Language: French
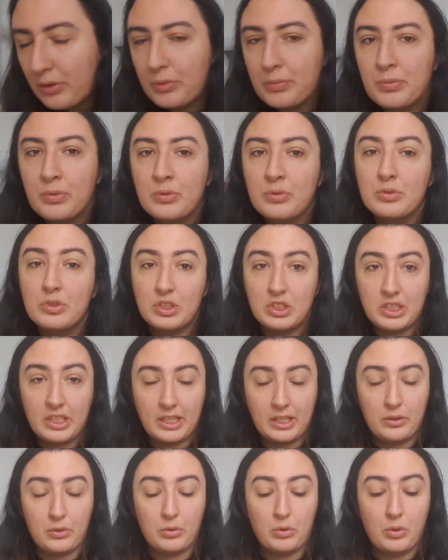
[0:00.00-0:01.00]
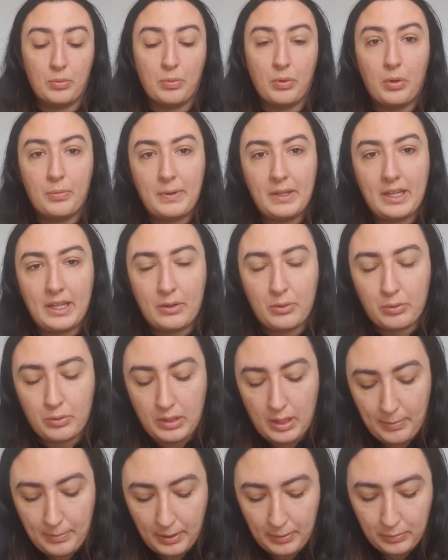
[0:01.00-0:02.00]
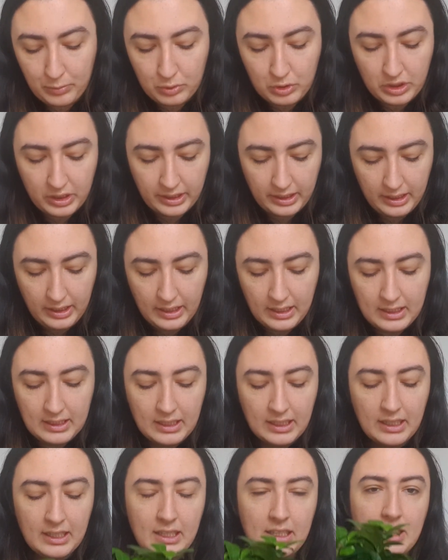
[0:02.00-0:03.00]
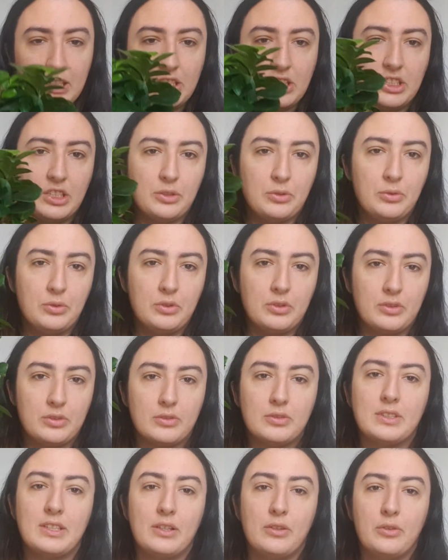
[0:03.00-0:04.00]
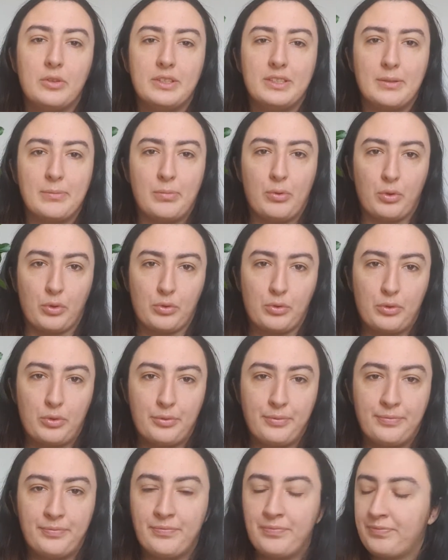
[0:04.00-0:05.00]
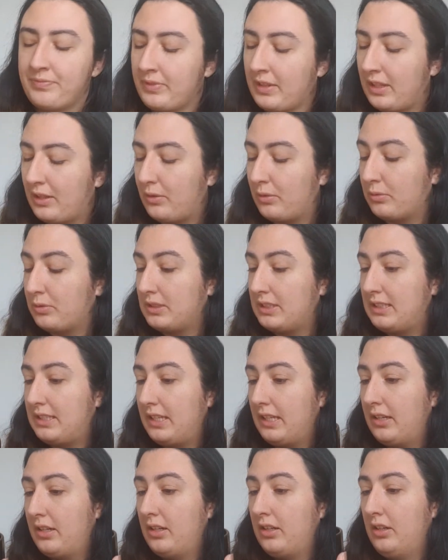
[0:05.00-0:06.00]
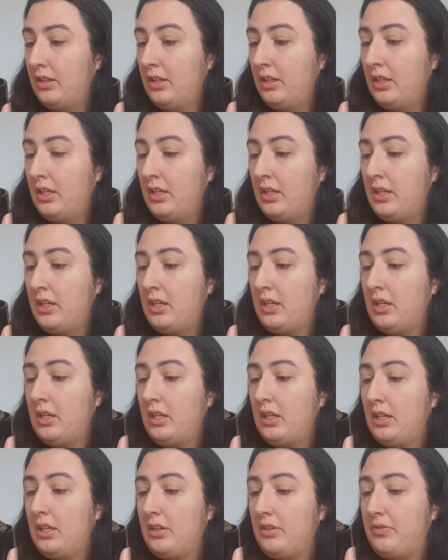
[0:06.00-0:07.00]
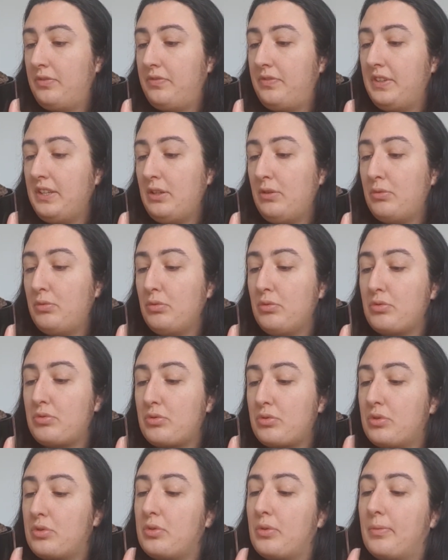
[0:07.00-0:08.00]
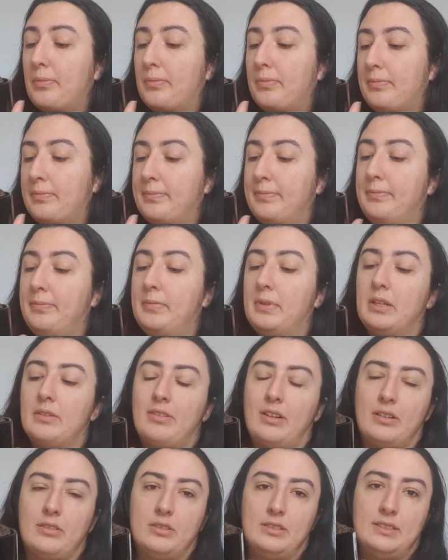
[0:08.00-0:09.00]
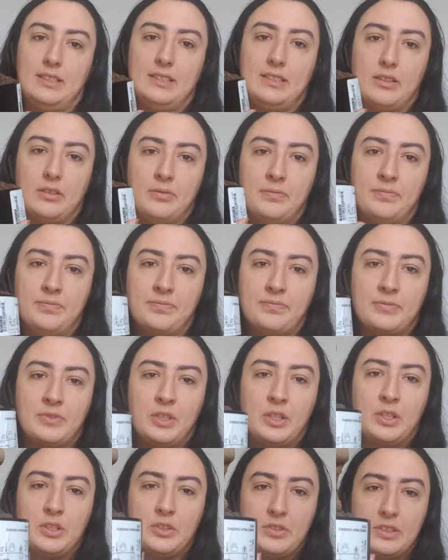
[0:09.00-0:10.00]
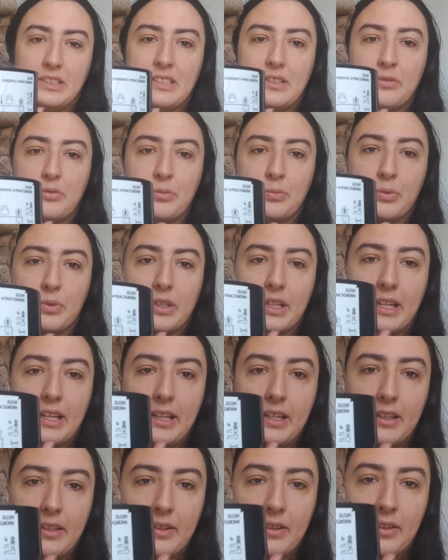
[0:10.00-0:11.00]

de mon chéri, donc le premier cadeau de la part de mon chéri, j'ai eu cette deuxième plante. Donc c'est un ficus, enfin c'est ça. Je vais essayer de vous montrer.